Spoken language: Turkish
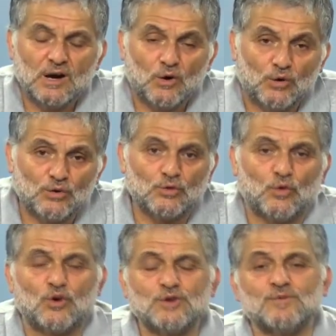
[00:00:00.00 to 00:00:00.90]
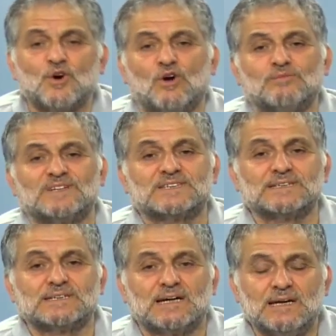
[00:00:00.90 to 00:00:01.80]
Onun uymuyor
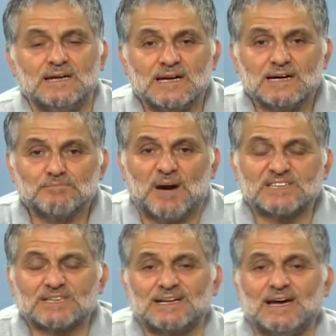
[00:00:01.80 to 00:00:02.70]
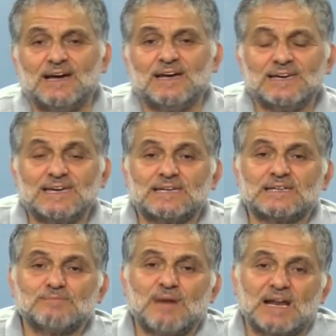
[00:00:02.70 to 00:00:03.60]
olması da başka
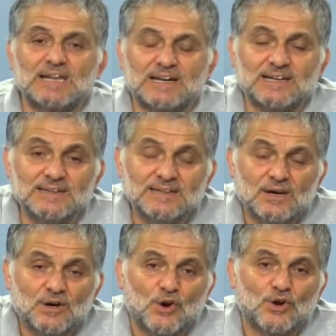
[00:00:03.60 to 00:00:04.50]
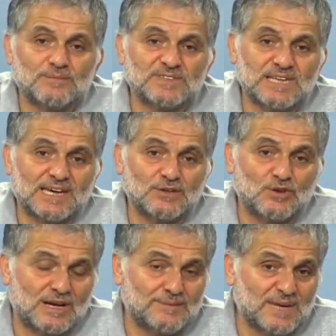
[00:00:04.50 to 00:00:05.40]
ihtimallerin önümüzdeki
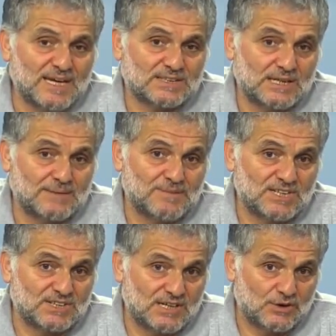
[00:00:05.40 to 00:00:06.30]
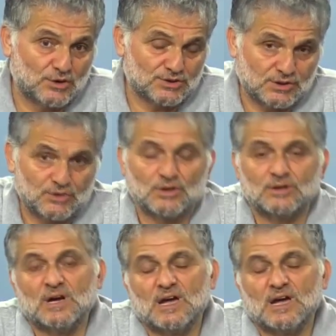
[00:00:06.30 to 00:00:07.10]
dönemde yaşanabileceğini gösteriyor.